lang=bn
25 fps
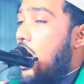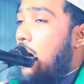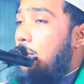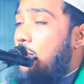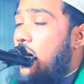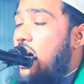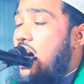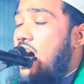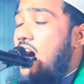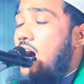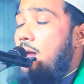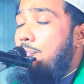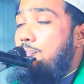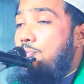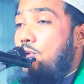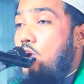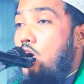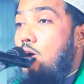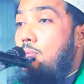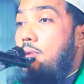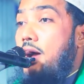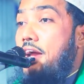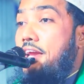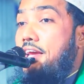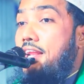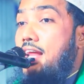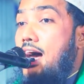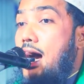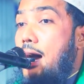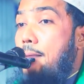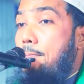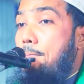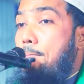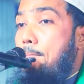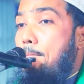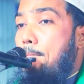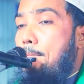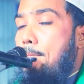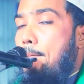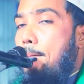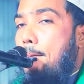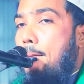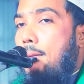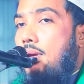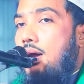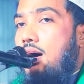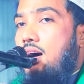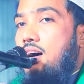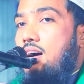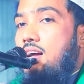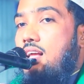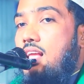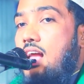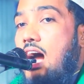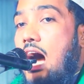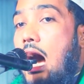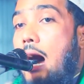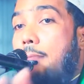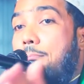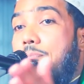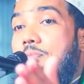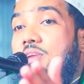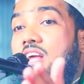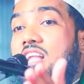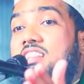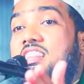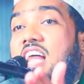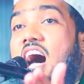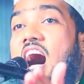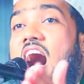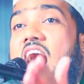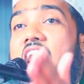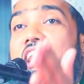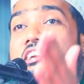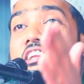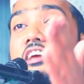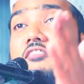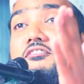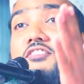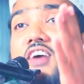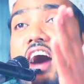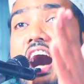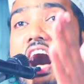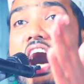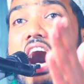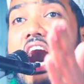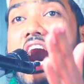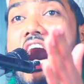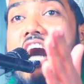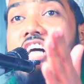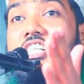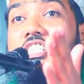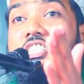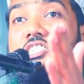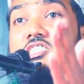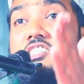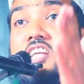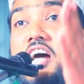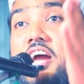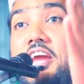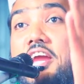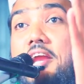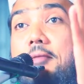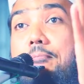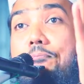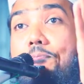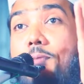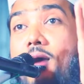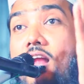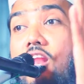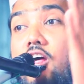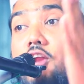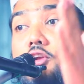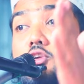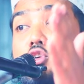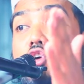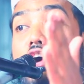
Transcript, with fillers: আমার প্রিয় ভাইরা আপনি থার্টি ফার্স্ট নাইট পালন